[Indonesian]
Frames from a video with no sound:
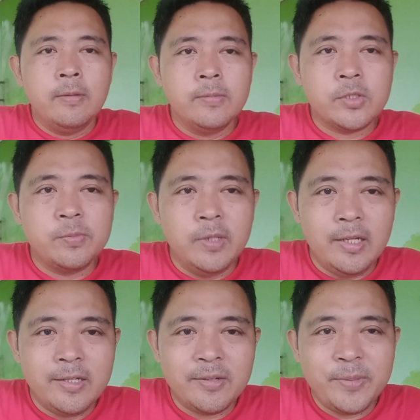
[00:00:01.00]

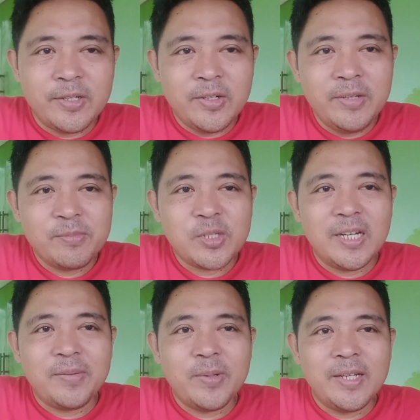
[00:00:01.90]
Bismillahirrahmanirrahim
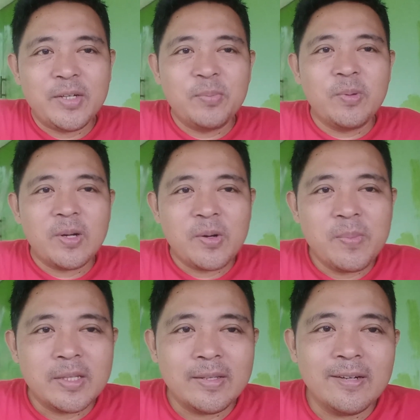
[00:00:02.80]
Assalamualaikum
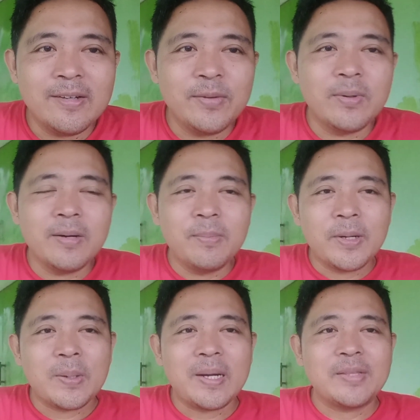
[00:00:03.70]
warahmatullahi
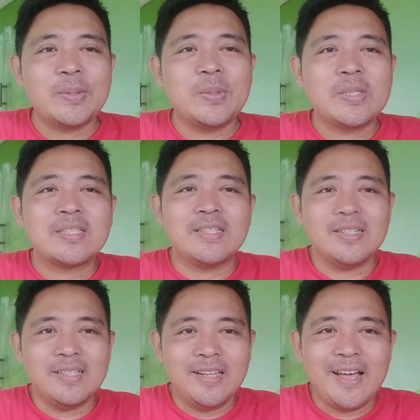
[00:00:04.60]
wabarakatuh
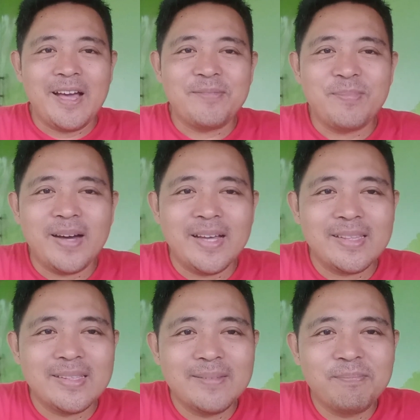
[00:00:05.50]

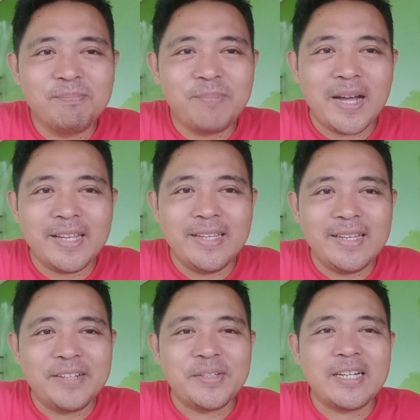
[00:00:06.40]
Selamat pagi
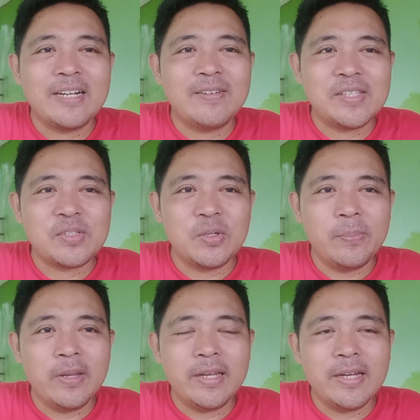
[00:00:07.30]
kawan-kawan
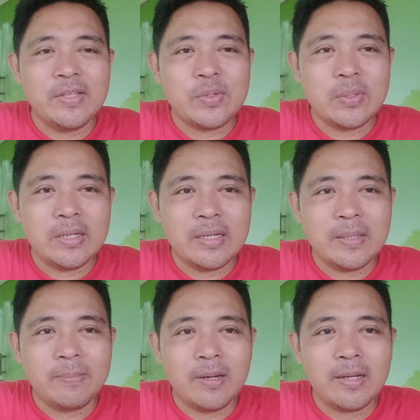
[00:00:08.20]
Sobi dan
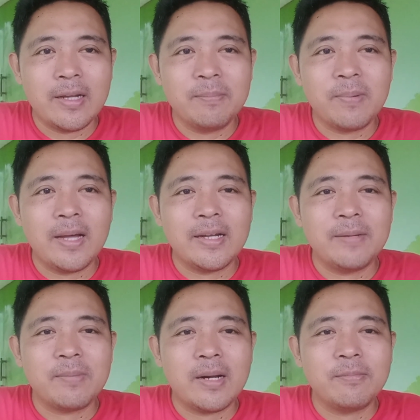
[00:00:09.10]
juga
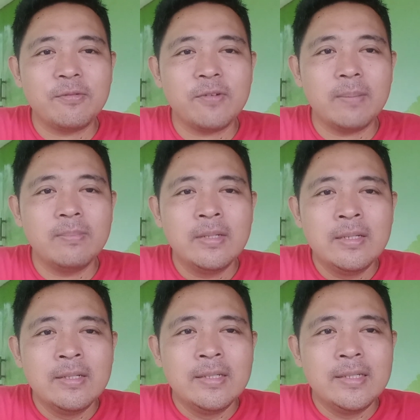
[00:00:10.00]
pelanggan-pelanggan Prabu Farm
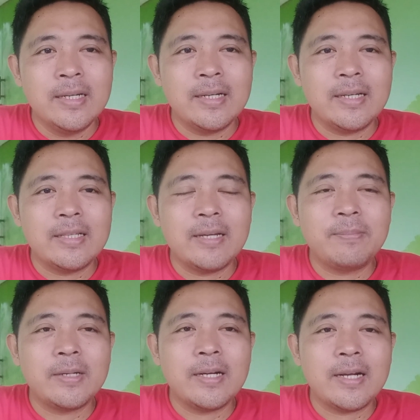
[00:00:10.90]
Yang kita
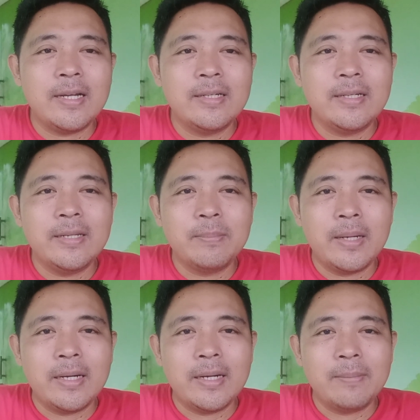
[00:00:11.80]
banggakan
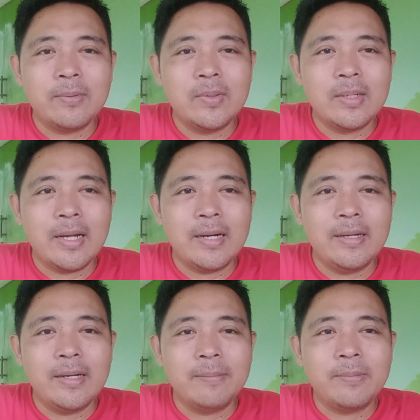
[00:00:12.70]
dimanapun
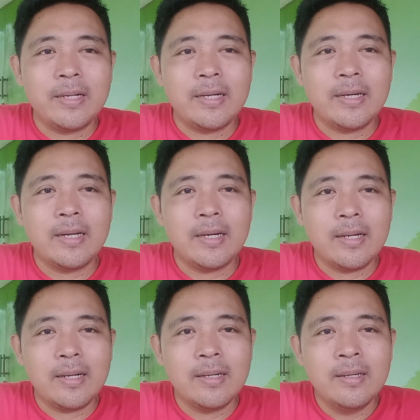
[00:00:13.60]
Anda
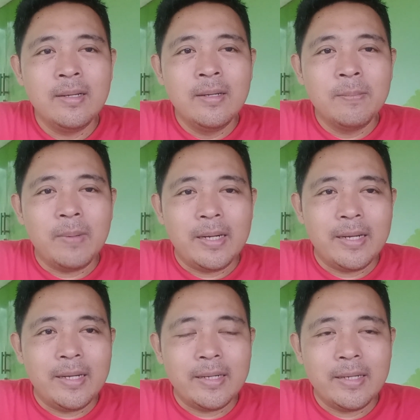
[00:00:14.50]
berada
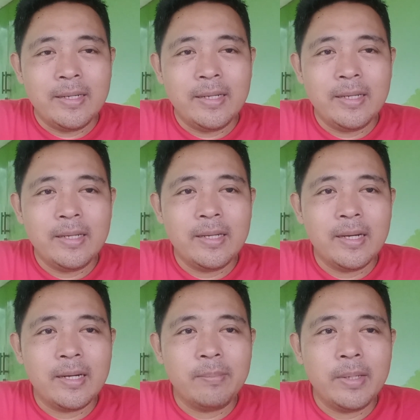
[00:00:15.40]
Pada hari ini
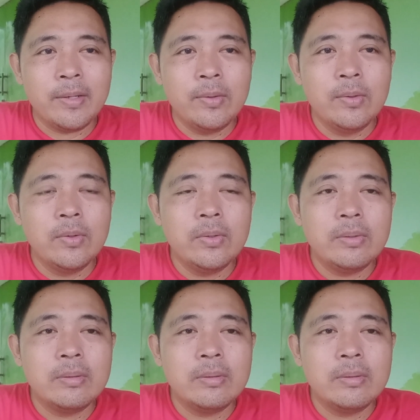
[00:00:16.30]
hari Minggu